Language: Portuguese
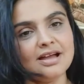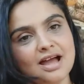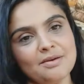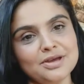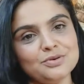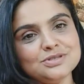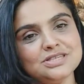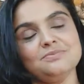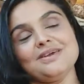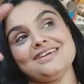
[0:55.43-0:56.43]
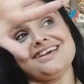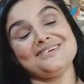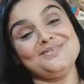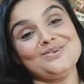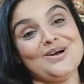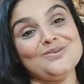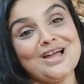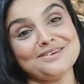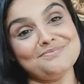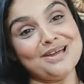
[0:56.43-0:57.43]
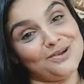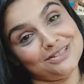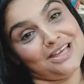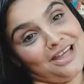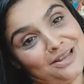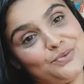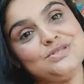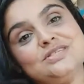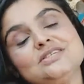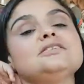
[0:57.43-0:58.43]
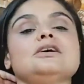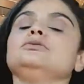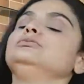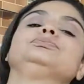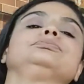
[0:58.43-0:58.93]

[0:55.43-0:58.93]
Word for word: a minha cozinha, porque aqui é, aqui é o lugar que melhor tem a luz. Então,